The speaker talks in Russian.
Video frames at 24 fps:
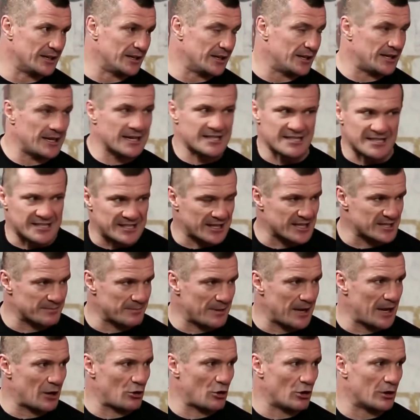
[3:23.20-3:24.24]
Я
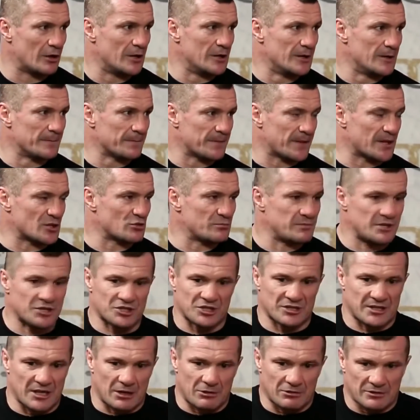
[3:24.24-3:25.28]
засадил с оттяжечкой,
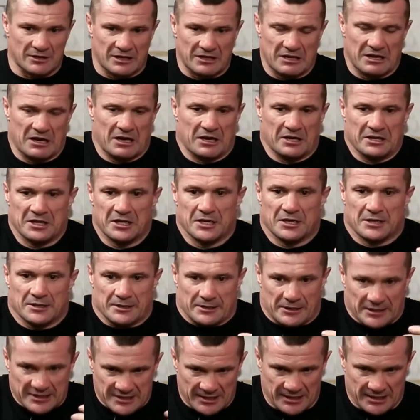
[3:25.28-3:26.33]
но не попал по нему.